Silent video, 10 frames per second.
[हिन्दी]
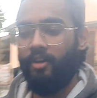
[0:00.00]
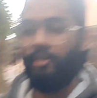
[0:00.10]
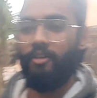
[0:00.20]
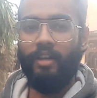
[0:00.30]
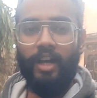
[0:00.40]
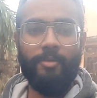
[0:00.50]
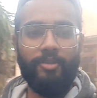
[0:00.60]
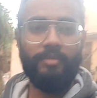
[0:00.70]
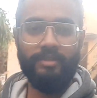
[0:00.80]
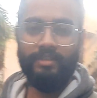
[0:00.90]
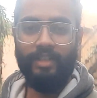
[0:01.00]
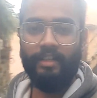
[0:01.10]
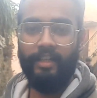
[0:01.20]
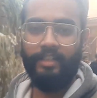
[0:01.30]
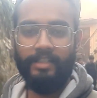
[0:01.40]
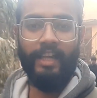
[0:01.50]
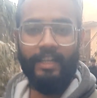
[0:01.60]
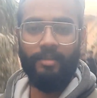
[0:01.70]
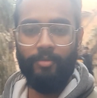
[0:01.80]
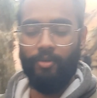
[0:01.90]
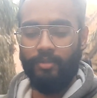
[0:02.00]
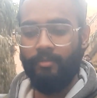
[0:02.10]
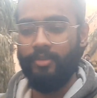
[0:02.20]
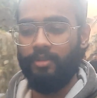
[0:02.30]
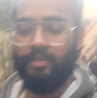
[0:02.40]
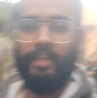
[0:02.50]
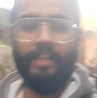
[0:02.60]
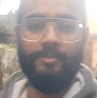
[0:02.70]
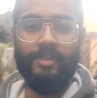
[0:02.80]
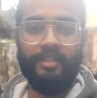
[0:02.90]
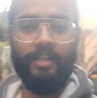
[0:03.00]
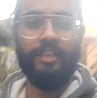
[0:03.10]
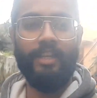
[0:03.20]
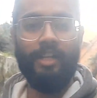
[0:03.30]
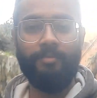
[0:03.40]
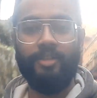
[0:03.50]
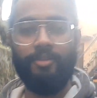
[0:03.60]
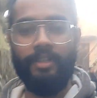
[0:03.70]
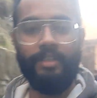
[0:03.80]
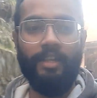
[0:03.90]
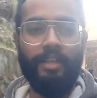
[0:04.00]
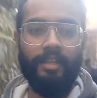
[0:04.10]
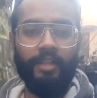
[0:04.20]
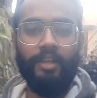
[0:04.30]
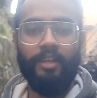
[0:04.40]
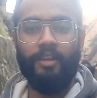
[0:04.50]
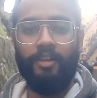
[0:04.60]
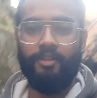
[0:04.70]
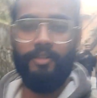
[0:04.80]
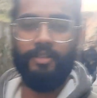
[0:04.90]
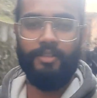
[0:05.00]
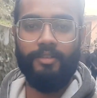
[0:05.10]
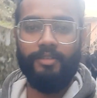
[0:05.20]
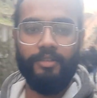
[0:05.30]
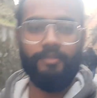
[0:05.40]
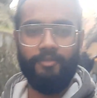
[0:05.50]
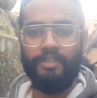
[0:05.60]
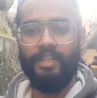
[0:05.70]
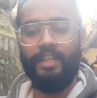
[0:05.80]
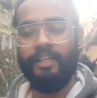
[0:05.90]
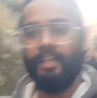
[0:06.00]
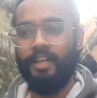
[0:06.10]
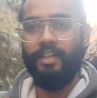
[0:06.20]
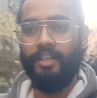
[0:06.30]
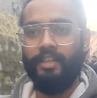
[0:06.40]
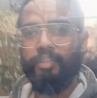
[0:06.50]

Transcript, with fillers: और अभी तो हम इतना थक गए कि जाएंगे अभी होटल में थोड़ा सा रेस्ट वेस्ट करेंगे हाथ पैर धोएंगे और फिर चलेंगे आगे